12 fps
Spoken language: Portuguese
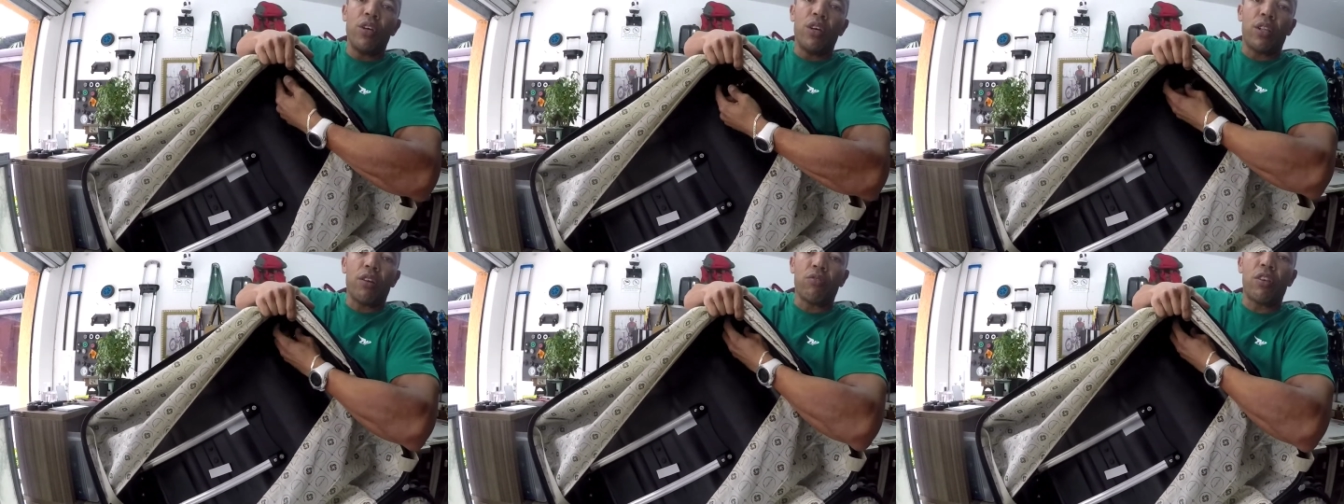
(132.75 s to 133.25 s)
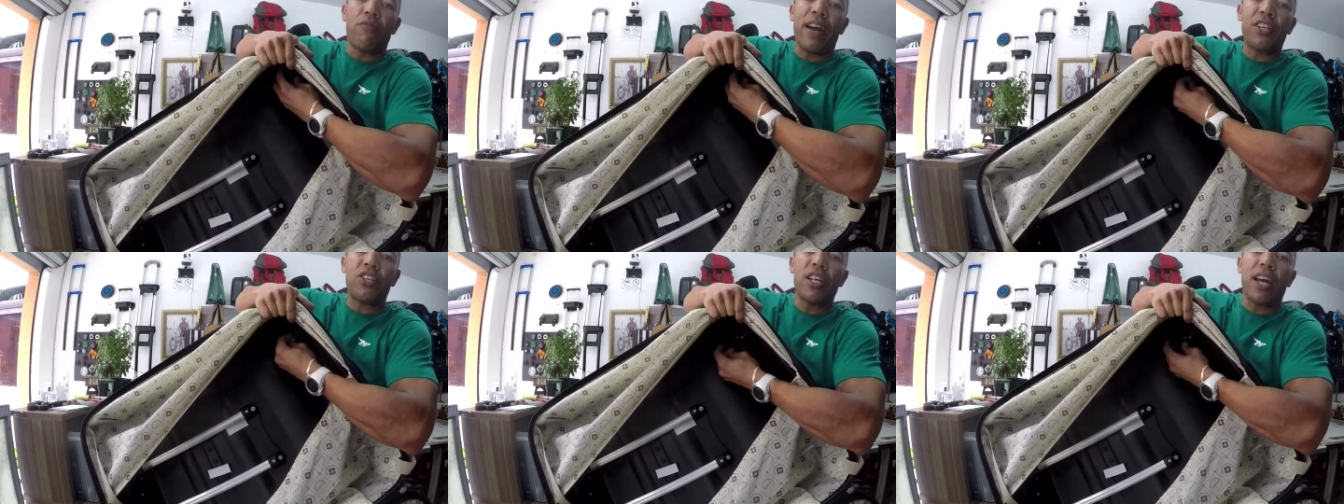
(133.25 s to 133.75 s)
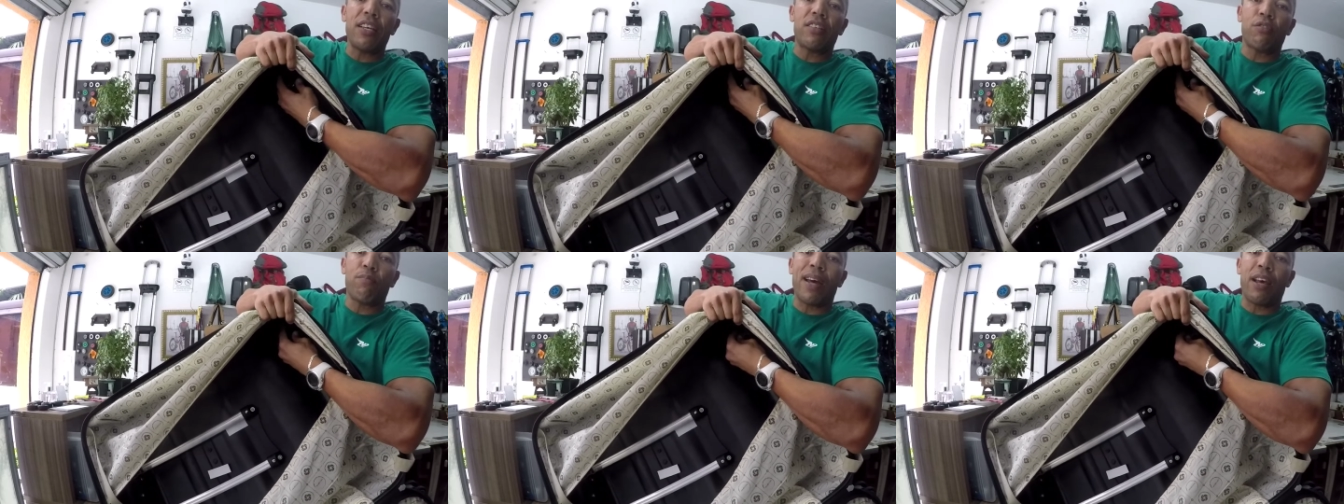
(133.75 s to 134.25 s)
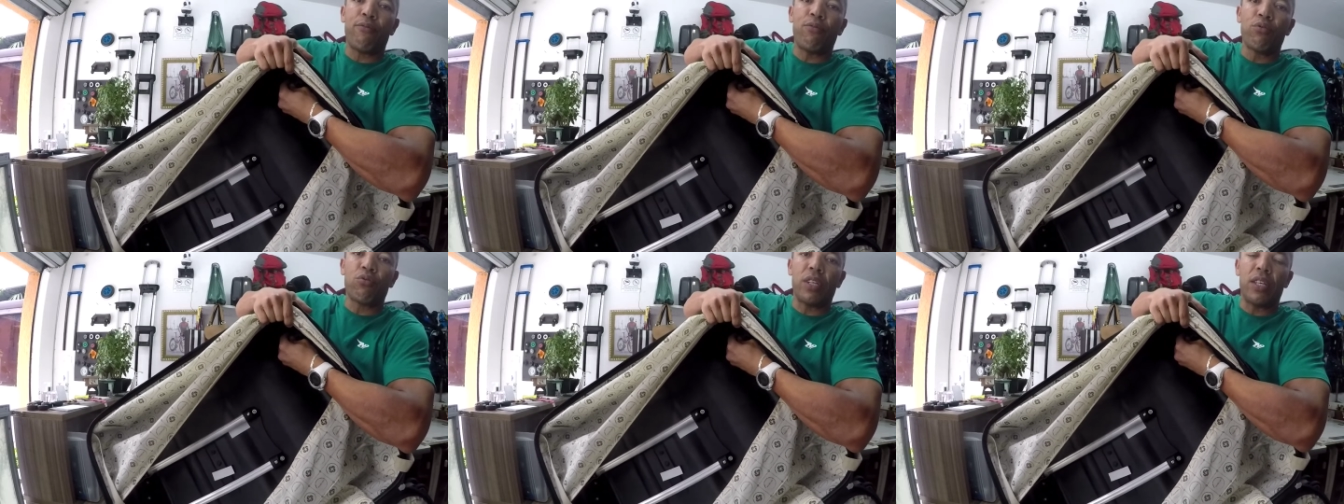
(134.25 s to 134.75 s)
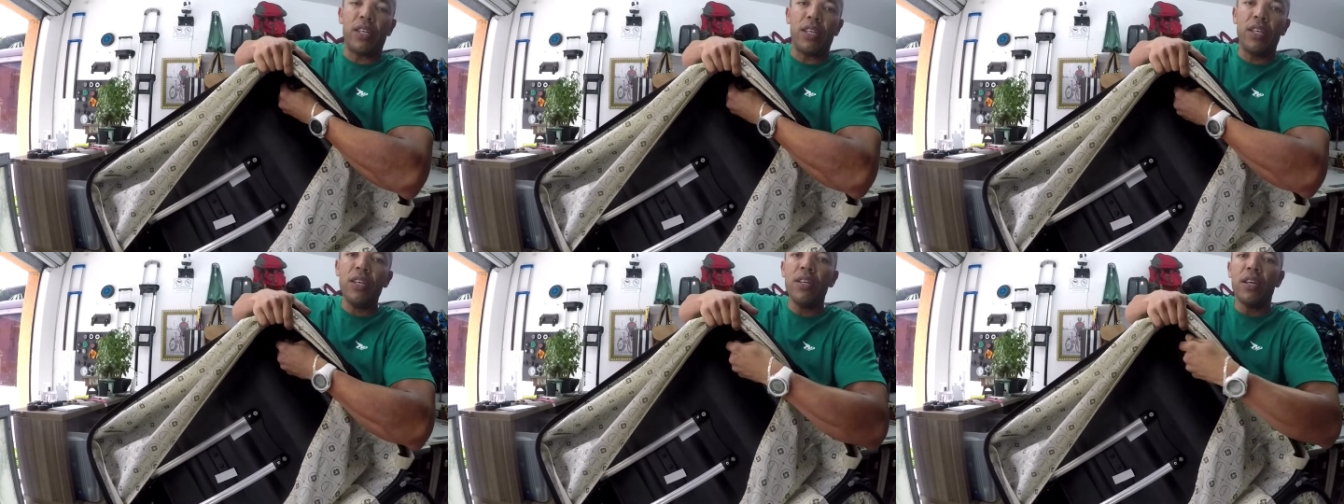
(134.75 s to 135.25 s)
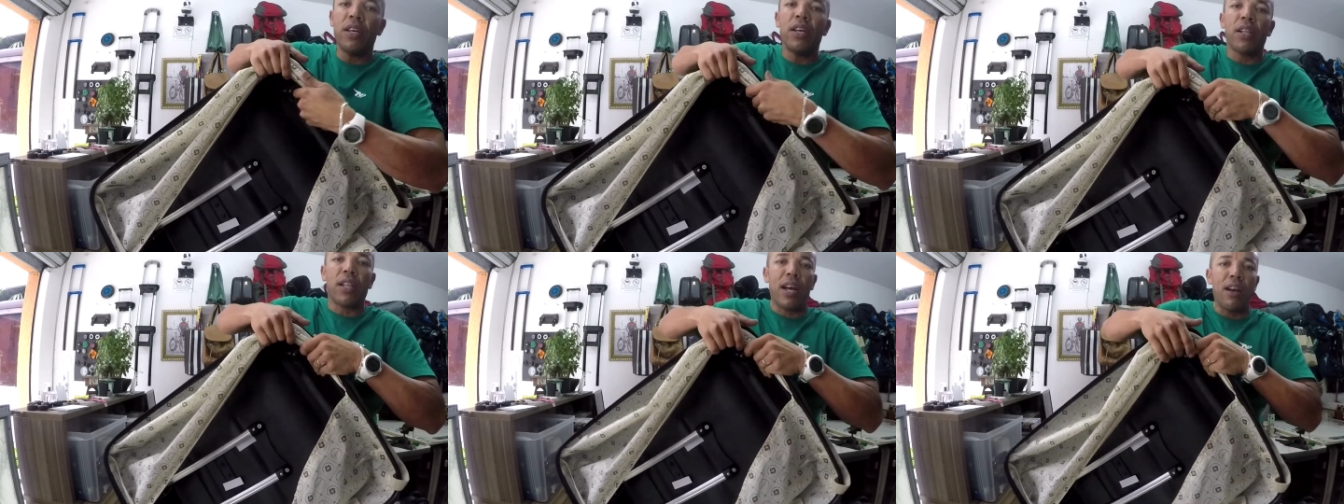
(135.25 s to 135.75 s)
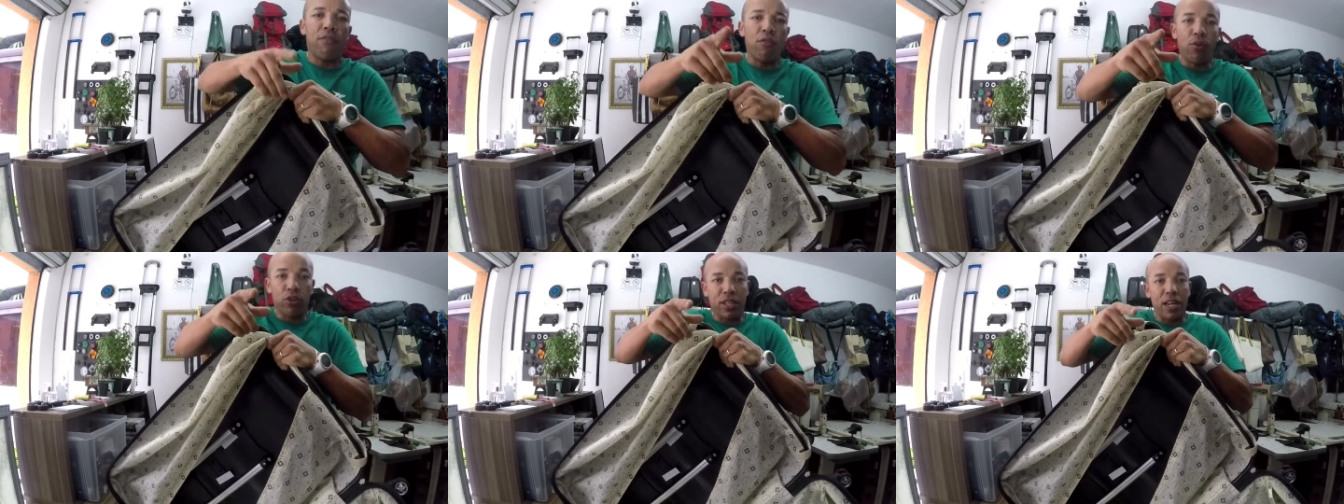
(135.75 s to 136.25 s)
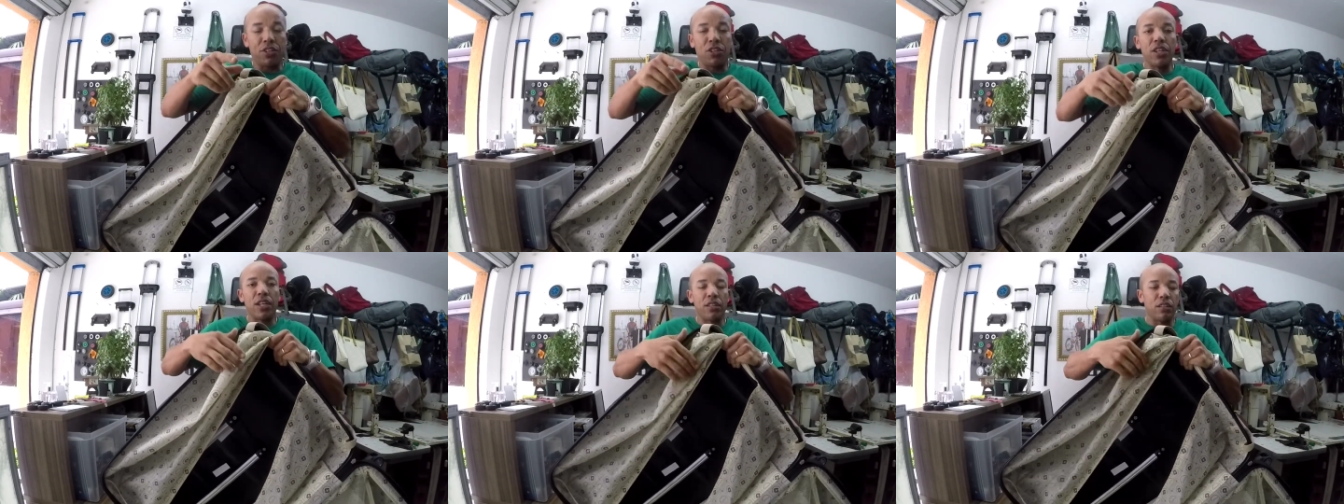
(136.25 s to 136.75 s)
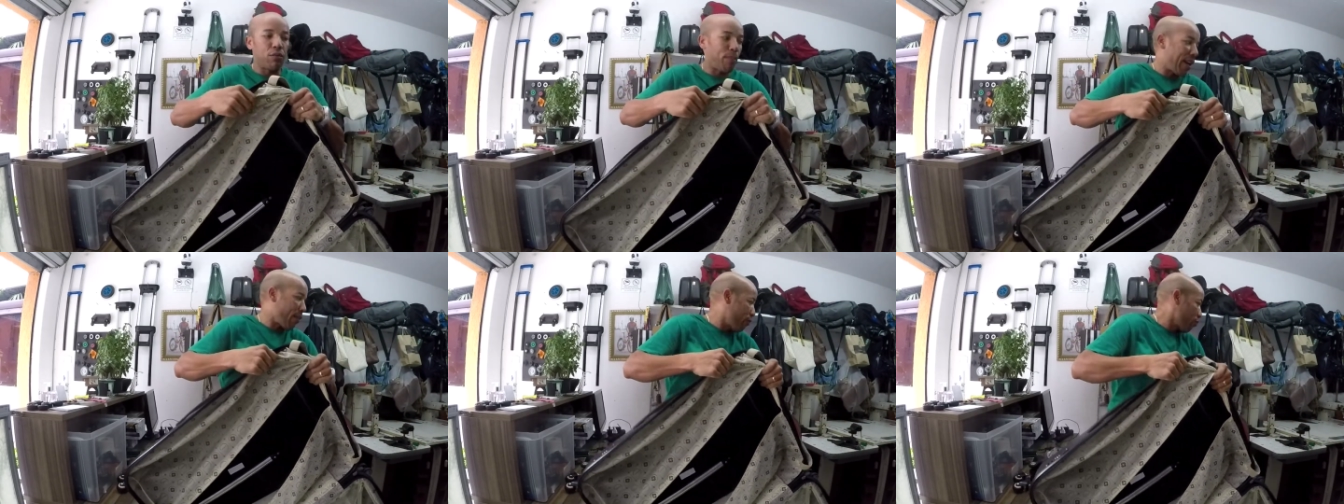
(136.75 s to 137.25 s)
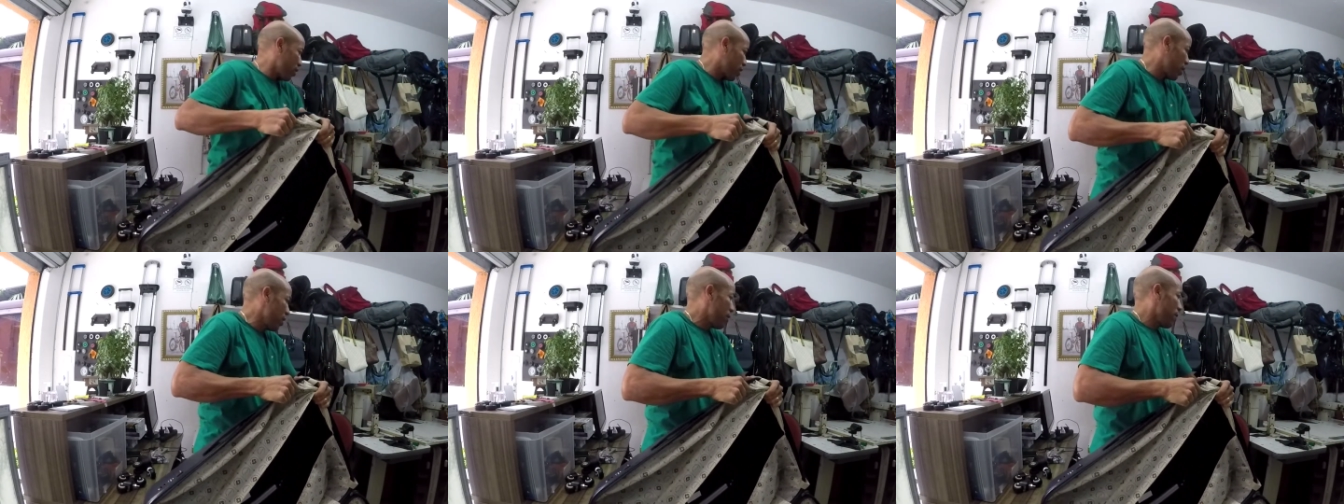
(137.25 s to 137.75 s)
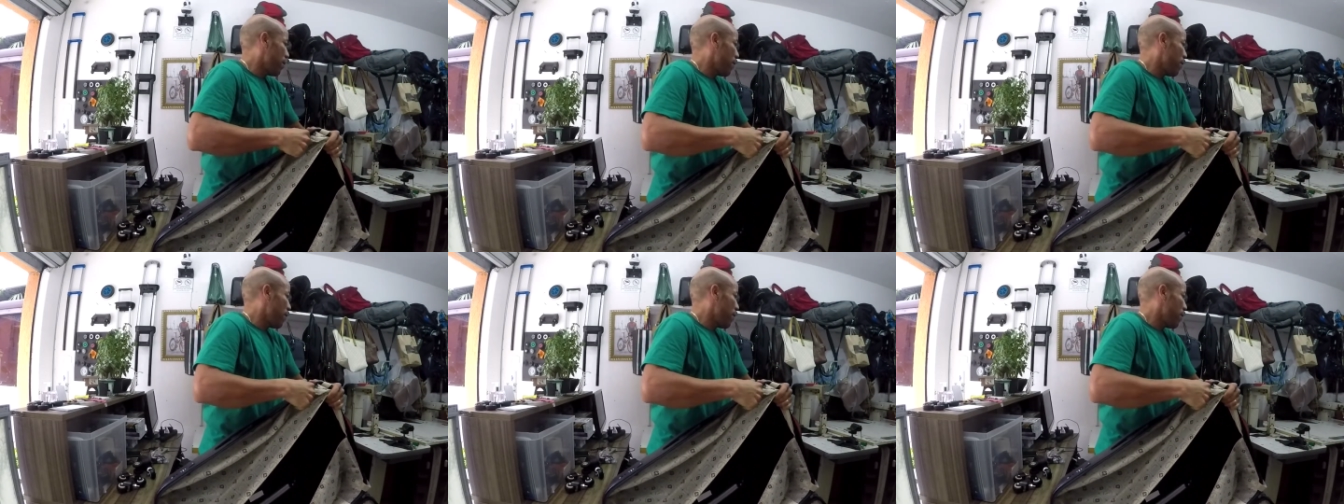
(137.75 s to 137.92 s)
Então você vai tirar esses parafusos aqui, tá? Vou mostrar tirando esses parafusos aqui.